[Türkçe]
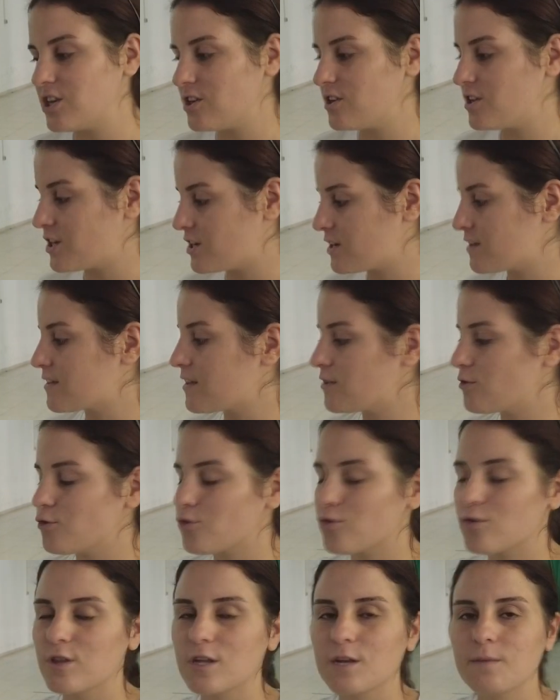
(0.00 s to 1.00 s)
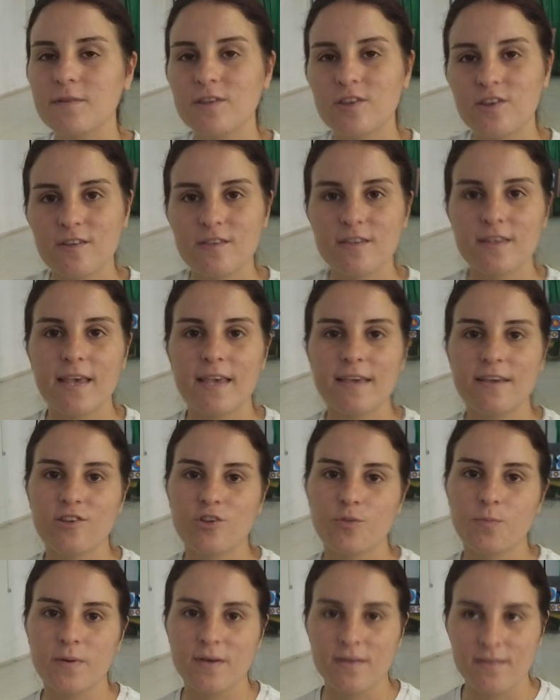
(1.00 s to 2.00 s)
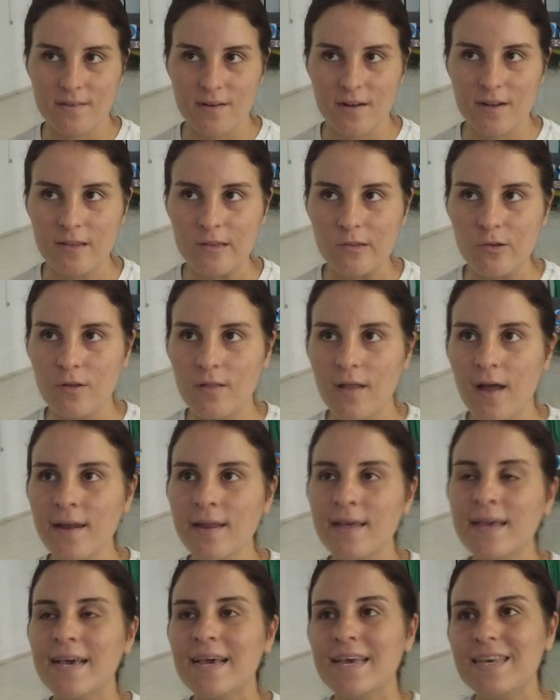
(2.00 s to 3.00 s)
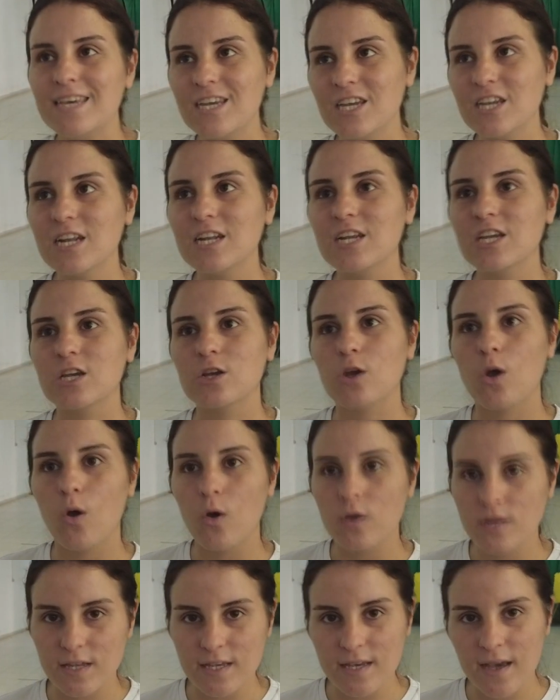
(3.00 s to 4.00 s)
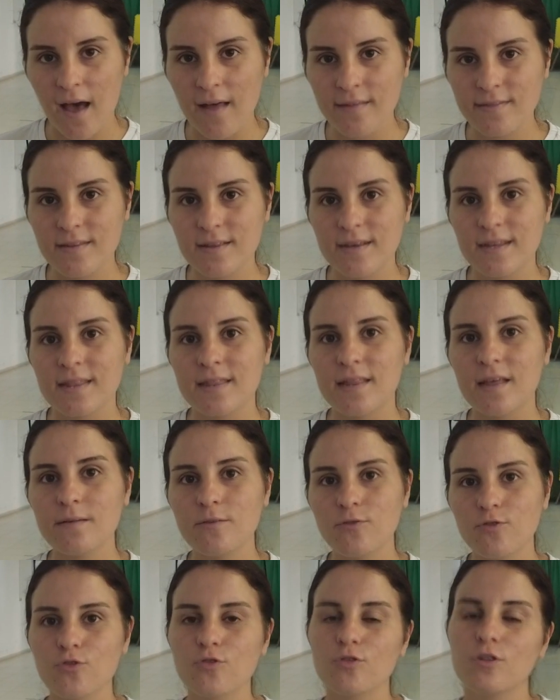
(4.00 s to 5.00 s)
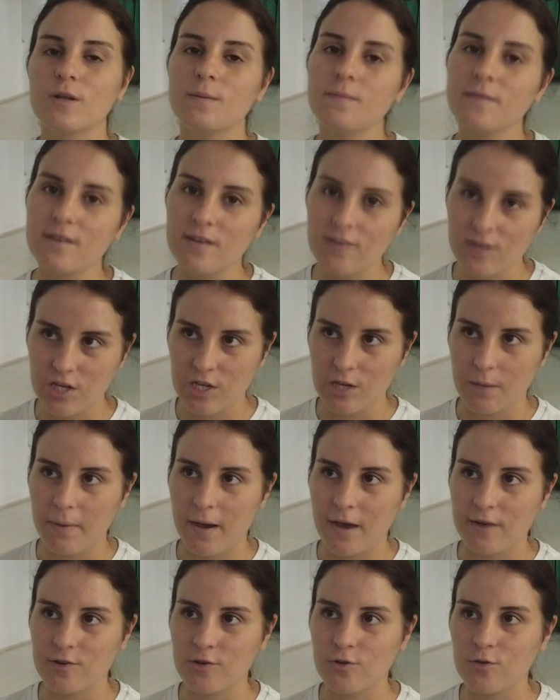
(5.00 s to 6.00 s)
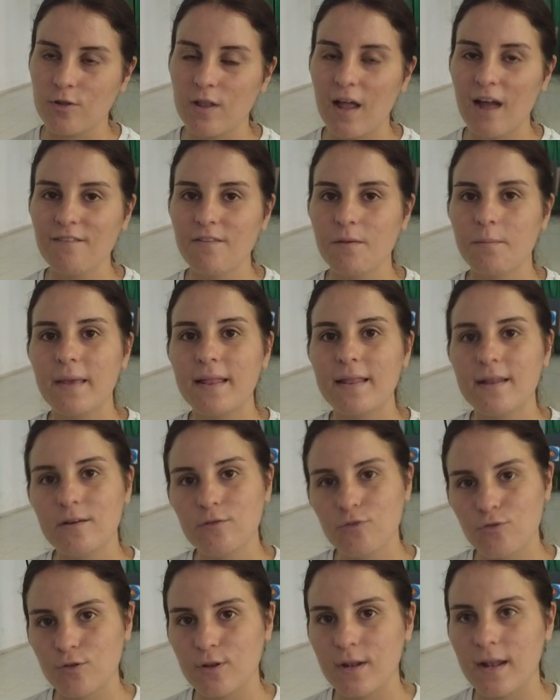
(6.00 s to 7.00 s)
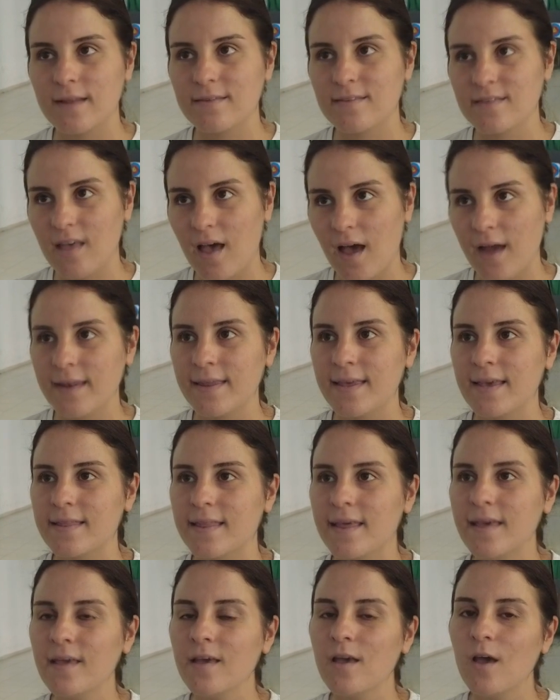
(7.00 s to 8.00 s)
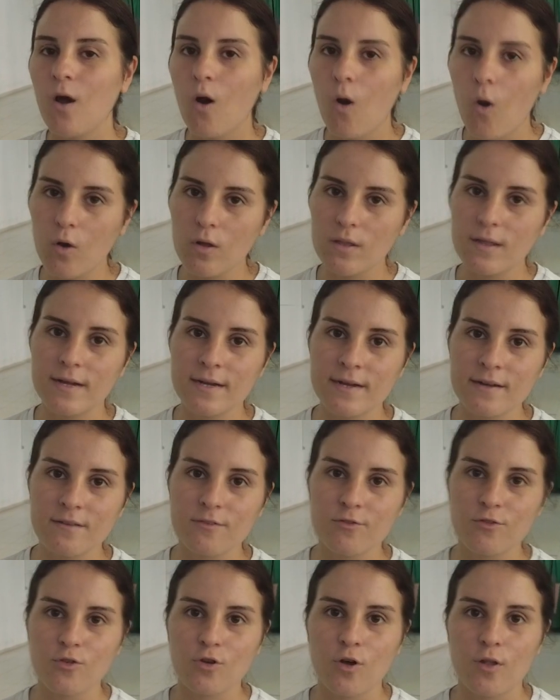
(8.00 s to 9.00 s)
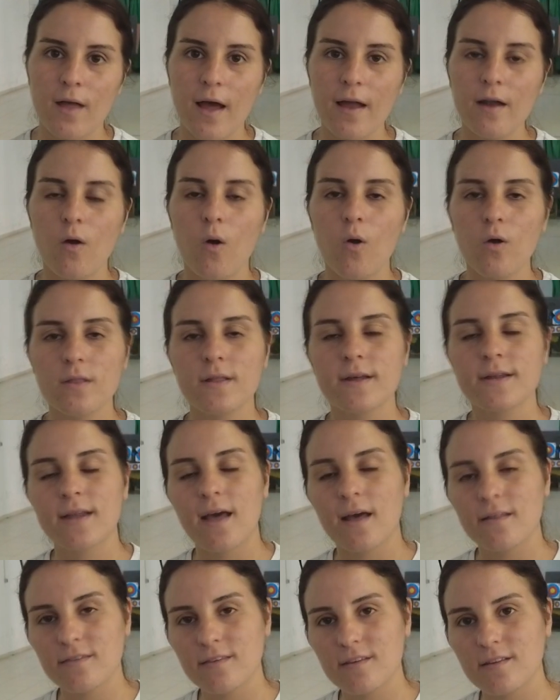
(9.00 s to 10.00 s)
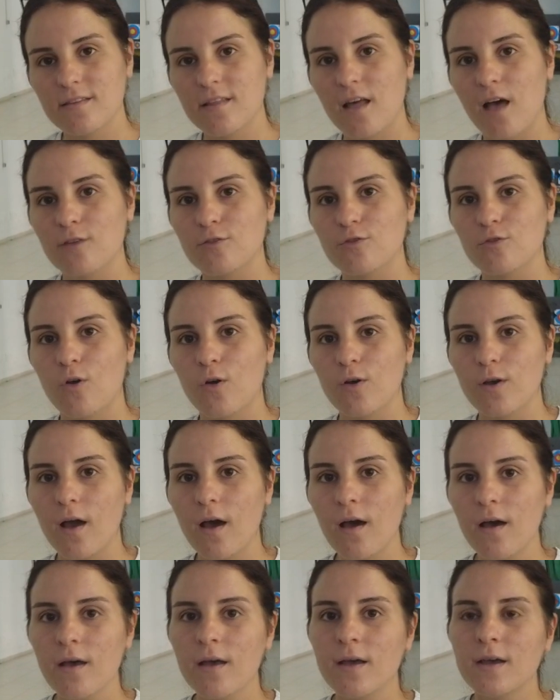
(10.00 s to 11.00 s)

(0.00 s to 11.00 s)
ışıkta çocuklarımız çizgiye geçip hazırlanıyorlar. Yeşil ışık yandığında çocuklarımız atışa başlıyorlar ve belirli süreli saniyede oklarını atıyorlar. Oklarını attıktan sonra